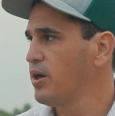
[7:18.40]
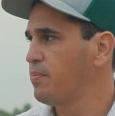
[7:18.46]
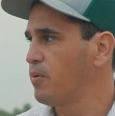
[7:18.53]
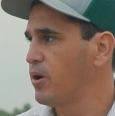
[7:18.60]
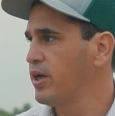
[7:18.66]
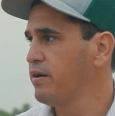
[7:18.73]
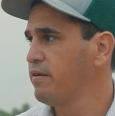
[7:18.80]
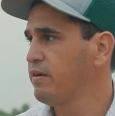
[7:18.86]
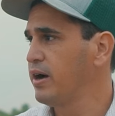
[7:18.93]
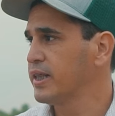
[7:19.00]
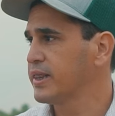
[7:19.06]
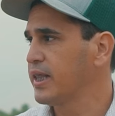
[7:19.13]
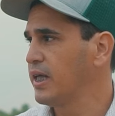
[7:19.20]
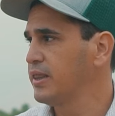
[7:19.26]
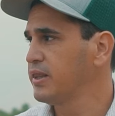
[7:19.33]
después de
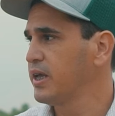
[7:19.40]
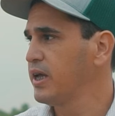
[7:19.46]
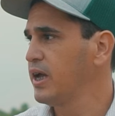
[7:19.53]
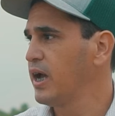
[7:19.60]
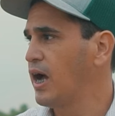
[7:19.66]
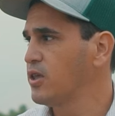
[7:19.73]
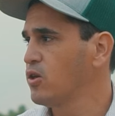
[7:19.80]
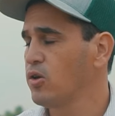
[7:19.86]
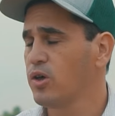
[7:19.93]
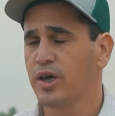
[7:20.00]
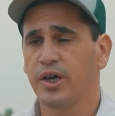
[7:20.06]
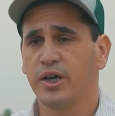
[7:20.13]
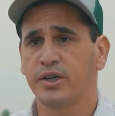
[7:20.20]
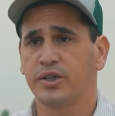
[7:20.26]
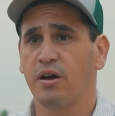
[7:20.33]
bastante años
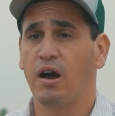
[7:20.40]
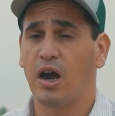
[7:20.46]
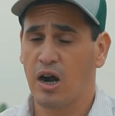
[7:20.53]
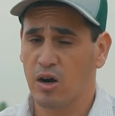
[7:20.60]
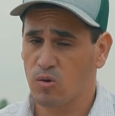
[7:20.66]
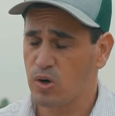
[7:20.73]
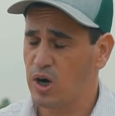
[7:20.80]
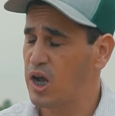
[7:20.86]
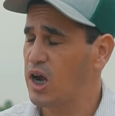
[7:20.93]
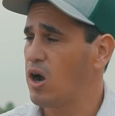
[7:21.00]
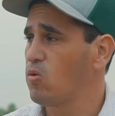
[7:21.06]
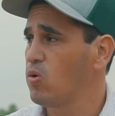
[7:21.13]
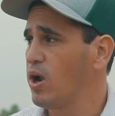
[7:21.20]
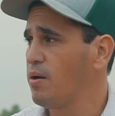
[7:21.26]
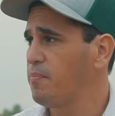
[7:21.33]
de trabajar con la
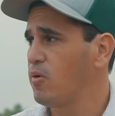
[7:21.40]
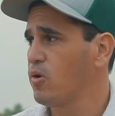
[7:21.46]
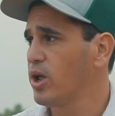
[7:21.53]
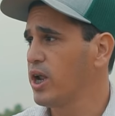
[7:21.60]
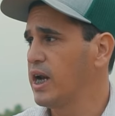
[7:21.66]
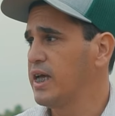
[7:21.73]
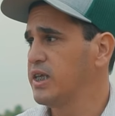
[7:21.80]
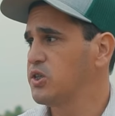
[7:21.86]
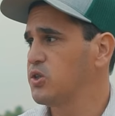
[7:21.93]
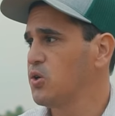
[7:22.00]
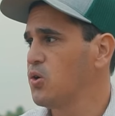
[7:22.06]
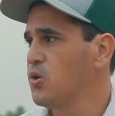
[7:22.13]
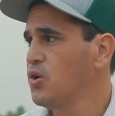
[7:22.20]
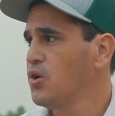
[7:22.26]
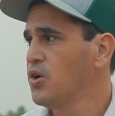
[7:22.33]
jaula por el
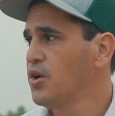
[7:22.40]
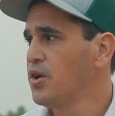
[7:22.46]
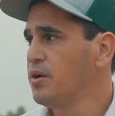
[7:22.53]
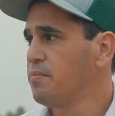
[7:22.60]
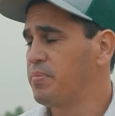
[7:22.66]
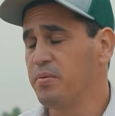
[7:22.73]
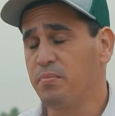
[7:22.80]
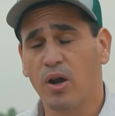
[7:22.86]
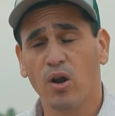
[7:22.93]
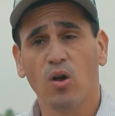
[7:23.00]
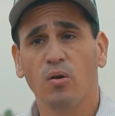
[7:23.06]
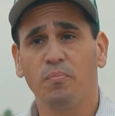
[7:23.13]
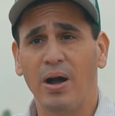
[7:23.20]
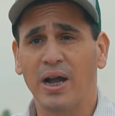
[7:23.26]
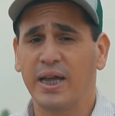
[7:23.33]
hecho
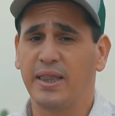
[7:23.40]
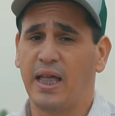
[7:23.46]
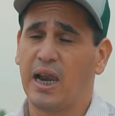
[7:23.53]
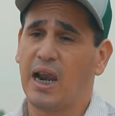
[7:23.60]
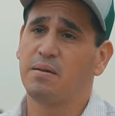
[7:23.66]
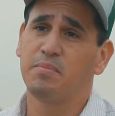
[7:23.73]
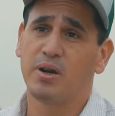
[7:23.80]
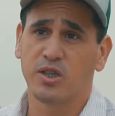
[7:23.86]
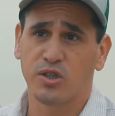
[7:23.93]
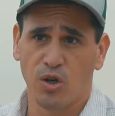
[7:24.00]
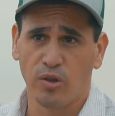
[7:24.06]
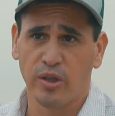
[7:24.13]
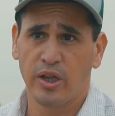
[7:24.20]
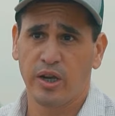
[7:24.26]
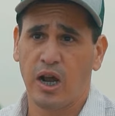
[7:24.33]
primero, más que nada, la
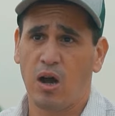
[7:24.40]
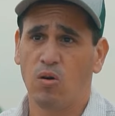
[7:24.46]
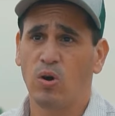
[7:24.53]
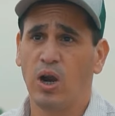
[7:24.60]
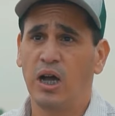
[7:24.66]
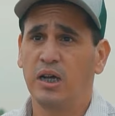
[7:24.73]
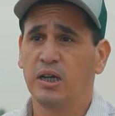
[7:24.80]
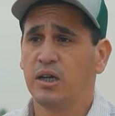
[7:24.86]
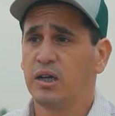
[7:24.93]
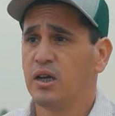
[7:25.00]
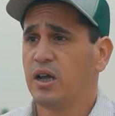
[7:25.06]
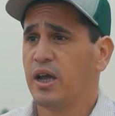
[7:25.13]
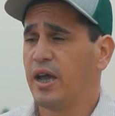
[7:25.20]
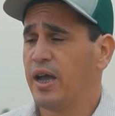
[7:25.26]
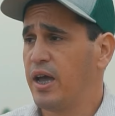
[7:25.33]
inversión en jaula.
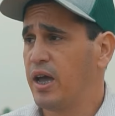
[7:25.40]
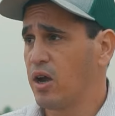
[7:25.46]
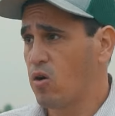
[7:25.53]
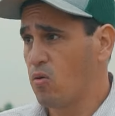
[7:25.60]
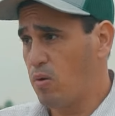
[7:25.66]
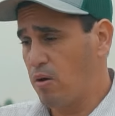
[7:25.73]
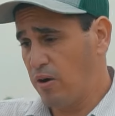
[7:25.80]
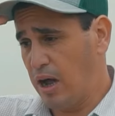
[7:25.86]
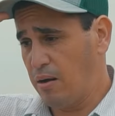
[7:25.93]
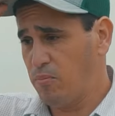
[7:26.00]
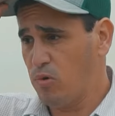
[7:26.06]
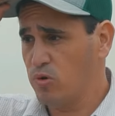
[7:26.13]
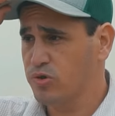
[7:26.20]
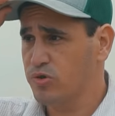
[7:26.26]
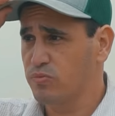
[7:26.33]
Eh, como
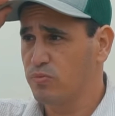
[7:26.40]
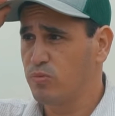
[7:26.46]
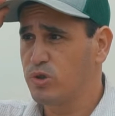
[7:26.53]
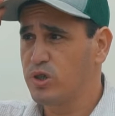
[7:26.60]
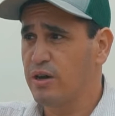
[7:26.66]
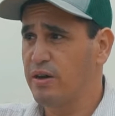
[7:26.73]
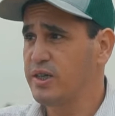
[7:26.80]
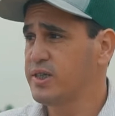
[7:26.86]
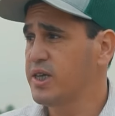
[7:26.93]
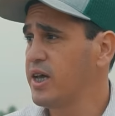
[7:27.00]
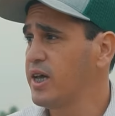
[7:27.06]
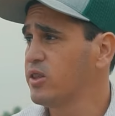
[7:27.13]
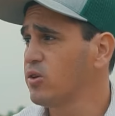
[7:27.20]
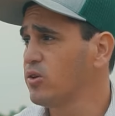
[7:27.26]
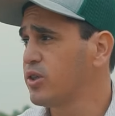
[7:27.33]
hablamos, muchas
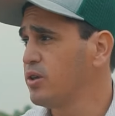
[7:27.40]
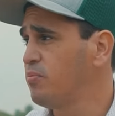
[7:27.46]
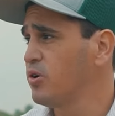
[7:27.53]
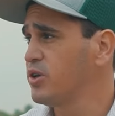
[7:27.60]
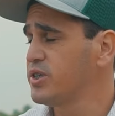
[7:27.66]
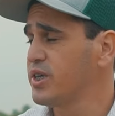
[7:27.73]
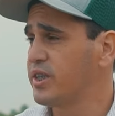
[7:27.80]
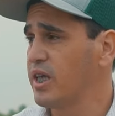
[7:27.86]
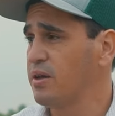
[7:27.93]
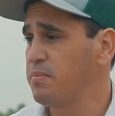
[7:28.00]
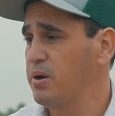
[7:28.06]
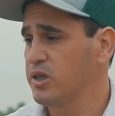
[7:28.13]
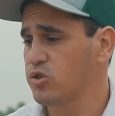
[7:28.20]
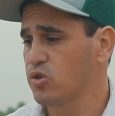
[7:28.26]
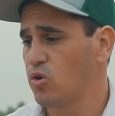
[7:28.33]
veces estos tipos de
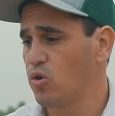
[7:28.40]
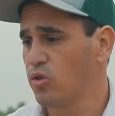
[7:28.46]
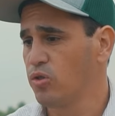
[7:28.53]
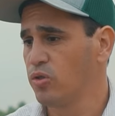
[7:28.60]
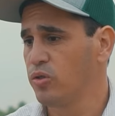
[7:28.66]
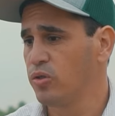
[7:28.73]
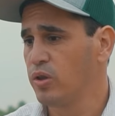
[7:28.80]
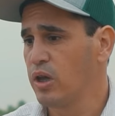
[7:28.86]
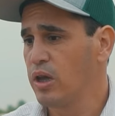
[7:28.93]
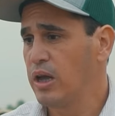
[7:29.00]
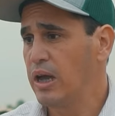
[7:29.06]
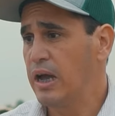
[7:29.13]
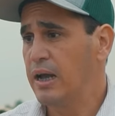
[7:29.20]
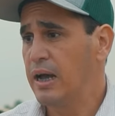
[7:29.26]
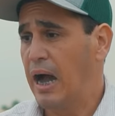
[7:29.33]
sistemas son
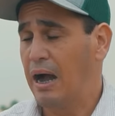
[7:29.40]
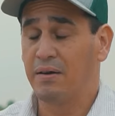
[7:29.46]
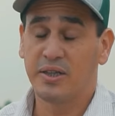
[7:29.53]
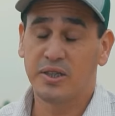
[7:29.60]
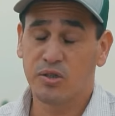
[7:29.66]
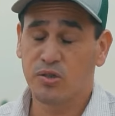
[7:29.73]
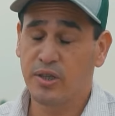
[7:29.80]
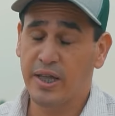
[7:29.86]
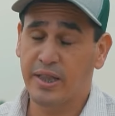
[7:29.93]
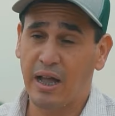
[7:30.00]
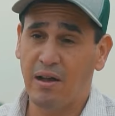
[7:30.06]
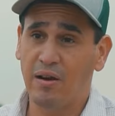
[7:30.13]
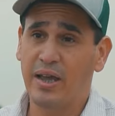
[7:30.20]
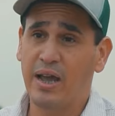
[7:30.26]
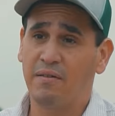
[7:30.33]
a veces son
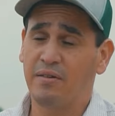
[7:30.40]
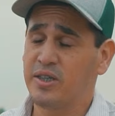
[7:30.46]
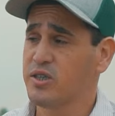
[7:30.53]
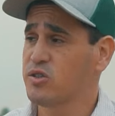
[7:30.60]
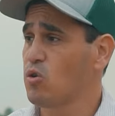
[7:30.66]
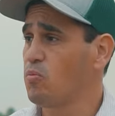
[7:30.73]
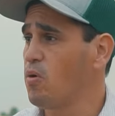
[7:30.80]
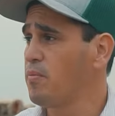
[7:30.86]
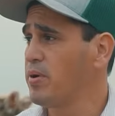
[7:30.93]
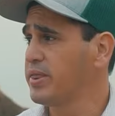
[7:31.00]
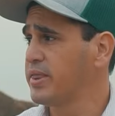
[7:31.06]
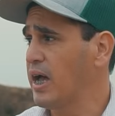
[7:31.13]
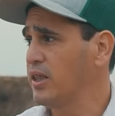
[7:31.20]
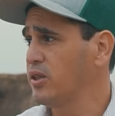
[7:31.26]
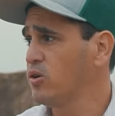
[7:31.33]
estables y a veces son
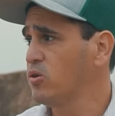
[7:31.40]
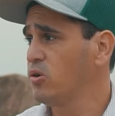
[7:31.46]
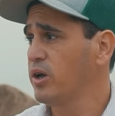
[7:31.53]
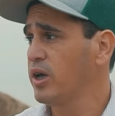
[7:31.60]
momentáneos.